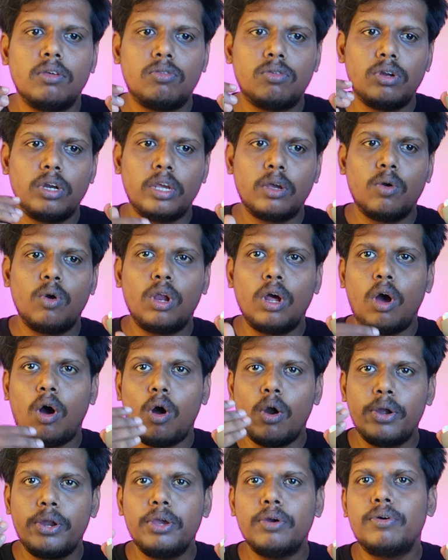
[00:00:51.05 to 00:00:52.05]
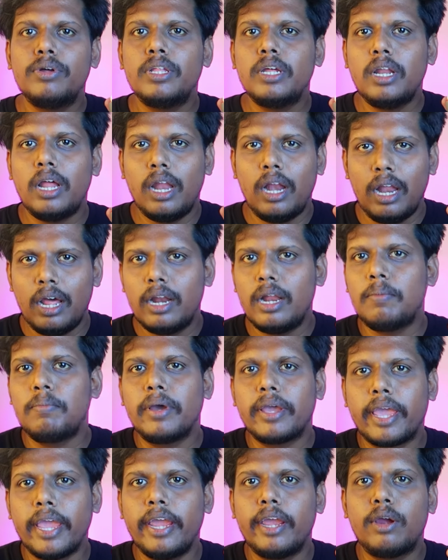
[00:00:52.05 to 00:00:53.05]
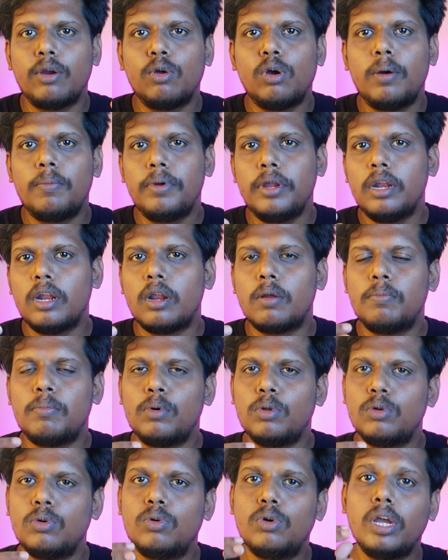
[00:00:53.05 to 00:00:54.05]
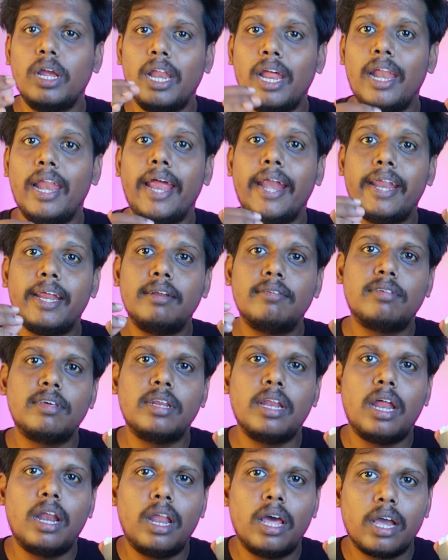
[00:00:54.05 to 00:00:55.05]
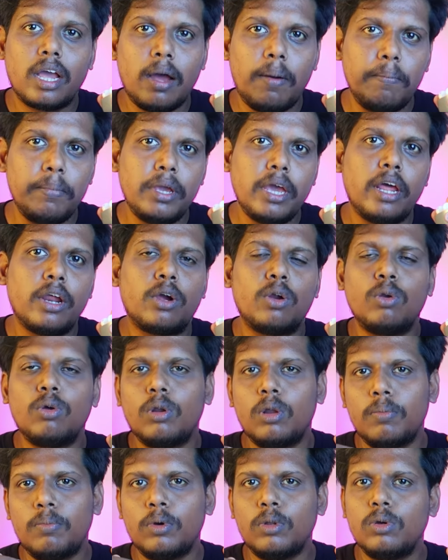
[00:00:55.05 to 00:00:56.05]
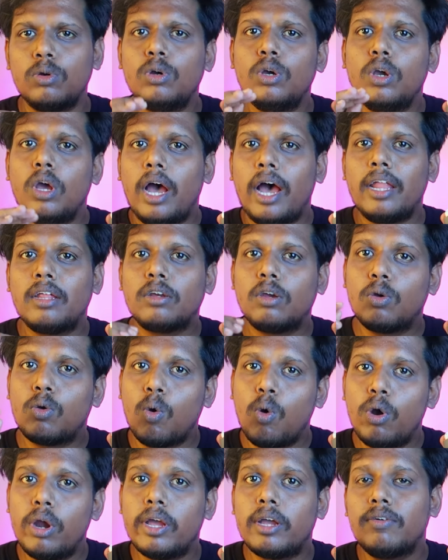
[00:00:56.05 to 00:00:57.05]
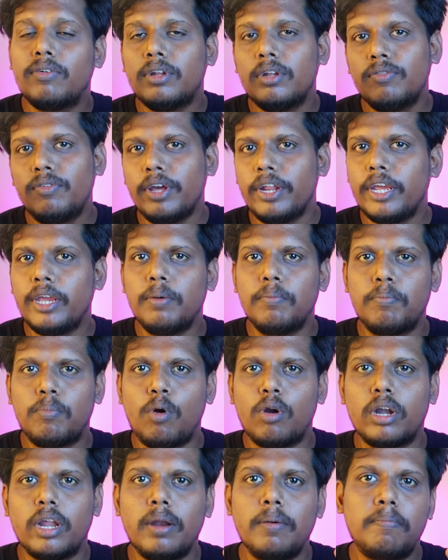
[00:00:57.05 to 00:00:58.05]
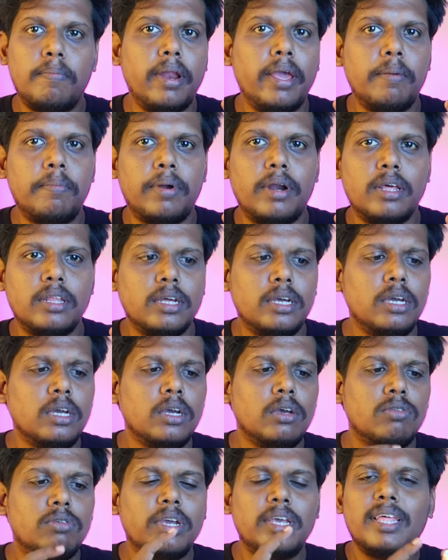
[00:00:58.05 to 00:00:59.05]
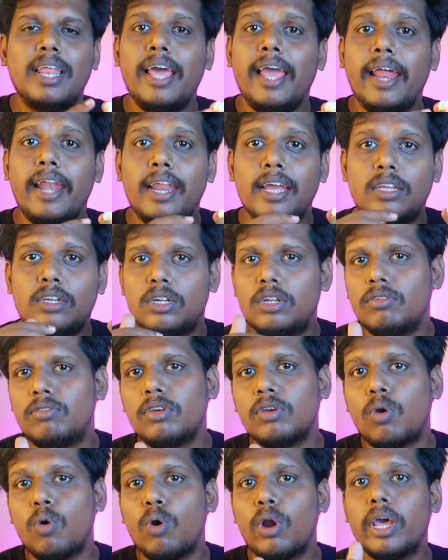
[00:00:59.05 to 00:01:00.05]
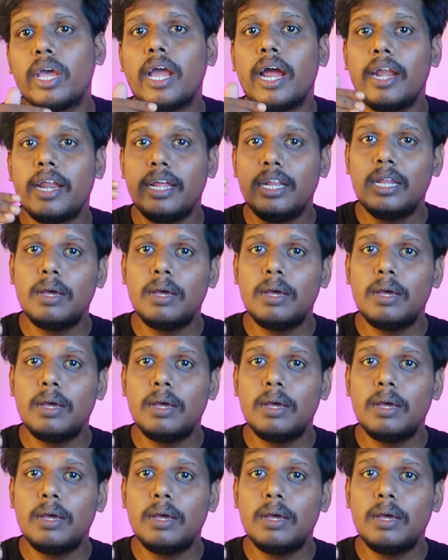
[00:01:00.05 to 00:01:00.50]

ஸோ நீங்கள் ஒரு ஆடியோ வந்து நல்லா நம்ம கேட்கணும் அப்படின்ற போதும் இல்லை லேட்டன்சி நல்லா கம்மியாக இருக்கணும் போதும் அதுக்கு கோடெக் வந்து வெரி இம்பார்ட்டன்ட் ப்ளே பண்ணுது ஸோ இதில் எல்ஹெச்டிசி கோடெக் அண்ட்